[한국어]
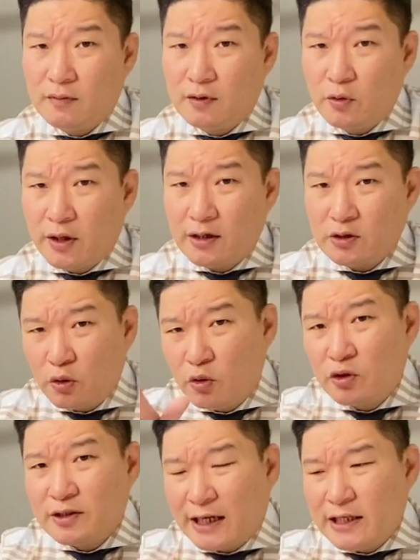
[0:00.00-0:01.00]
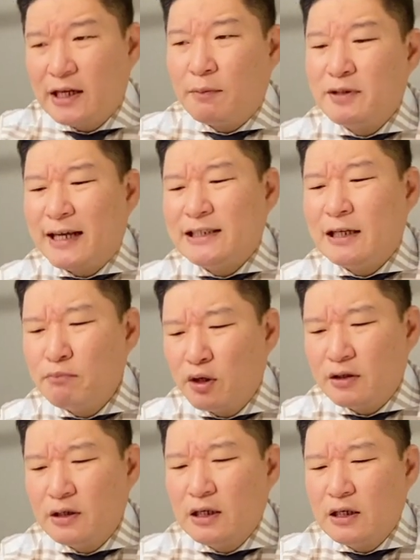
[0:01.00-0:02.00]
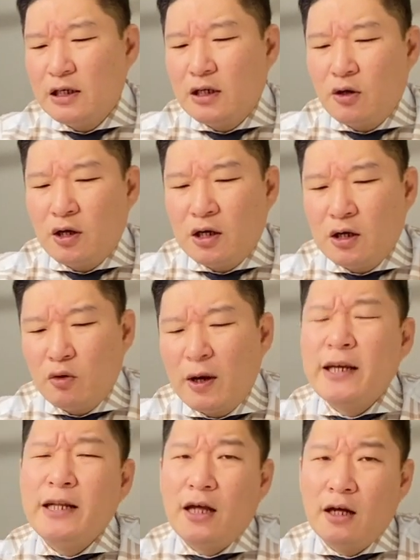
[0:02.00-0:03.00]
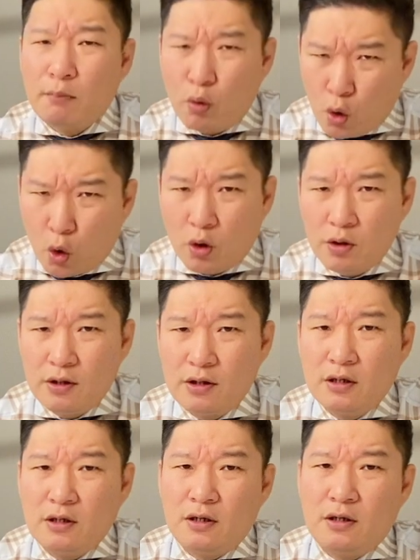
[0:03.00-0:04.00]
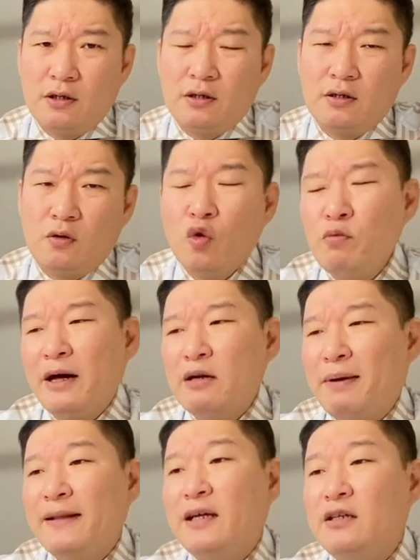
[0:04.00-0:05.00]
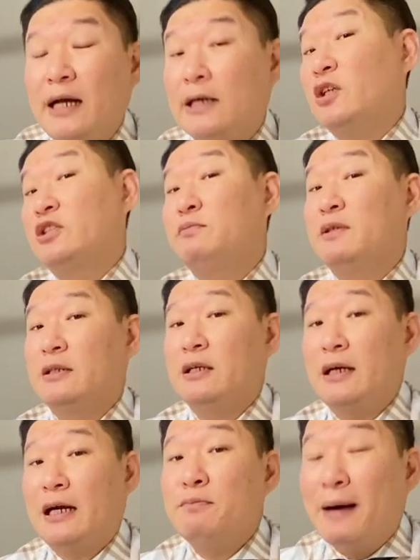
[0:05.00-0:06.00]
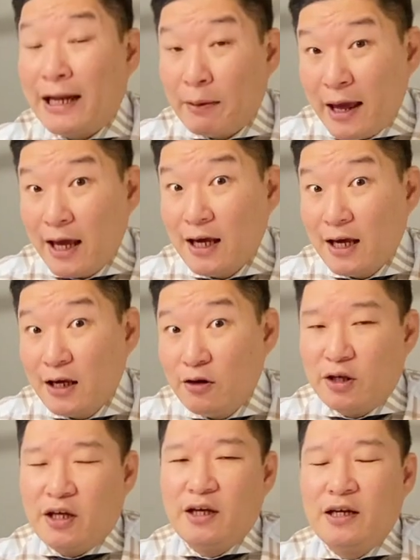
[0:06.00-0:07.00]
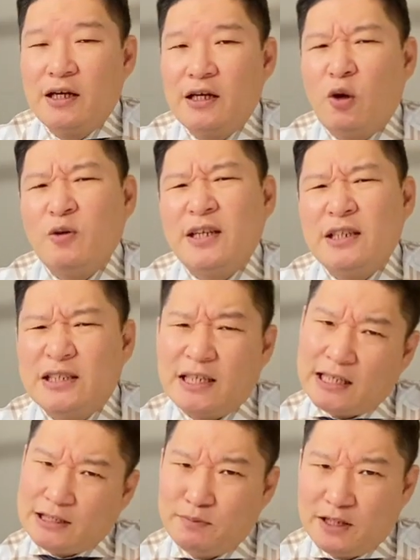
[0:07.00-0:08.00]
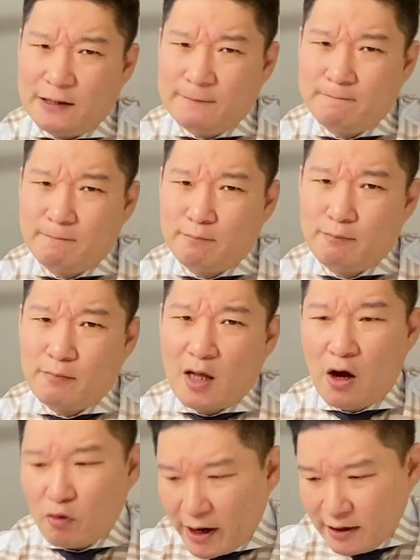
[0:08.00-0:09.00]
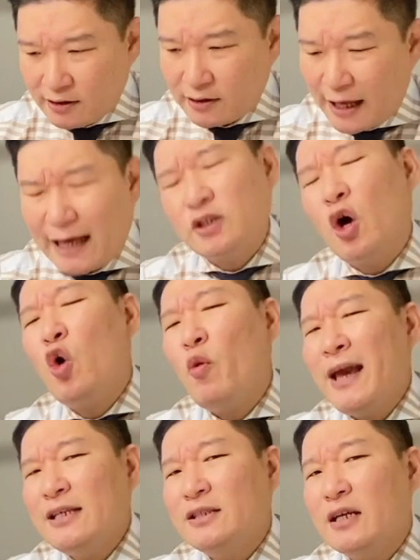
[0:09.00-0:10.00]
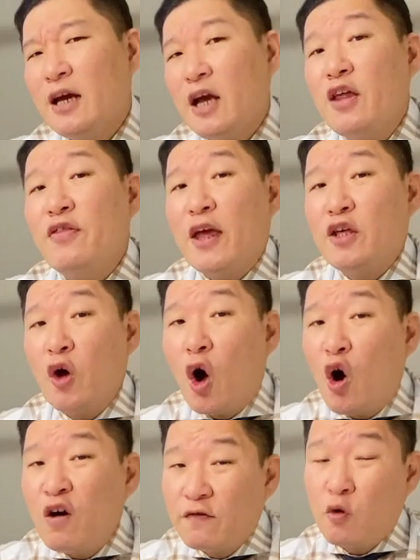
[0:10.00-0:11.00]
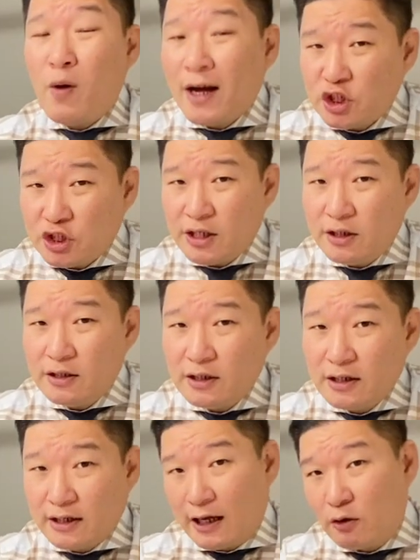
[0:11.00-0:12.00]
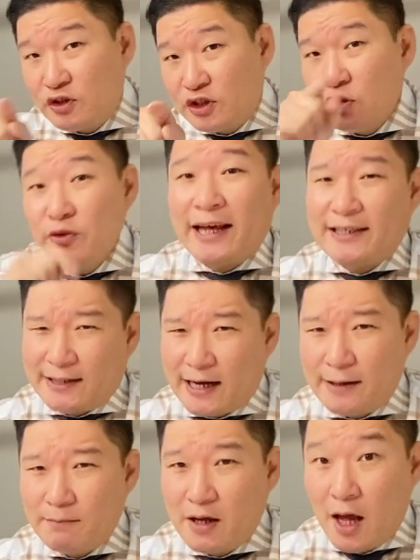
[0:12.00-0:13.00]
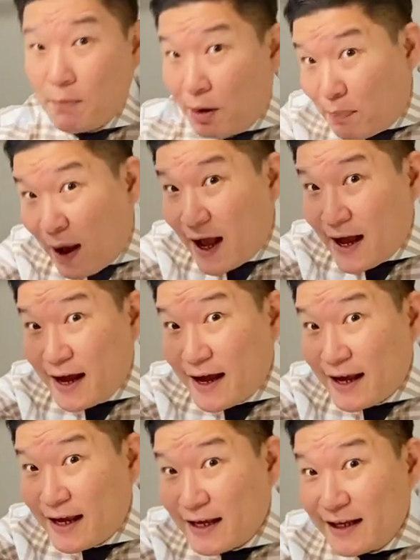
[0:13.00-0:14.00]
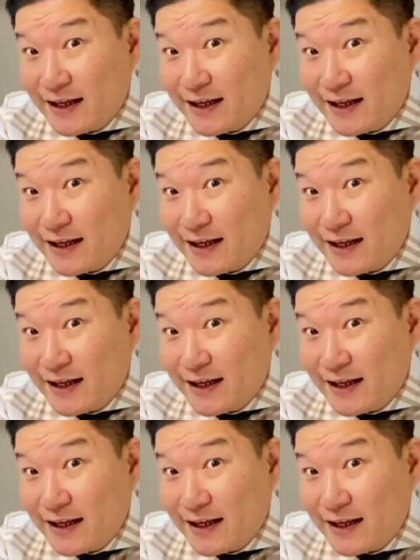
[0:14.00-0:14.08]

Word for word: 이렇게 그래서 이런 거를 자기가 한번 다시 한번 어, 확인해 보고 어, 올바른 판단을 하셨으면 하는 바람에 이렇게 영상을 찍게 됐습니다. Alright, as always, thank you all for watching, and I will see you next time. Bye bye.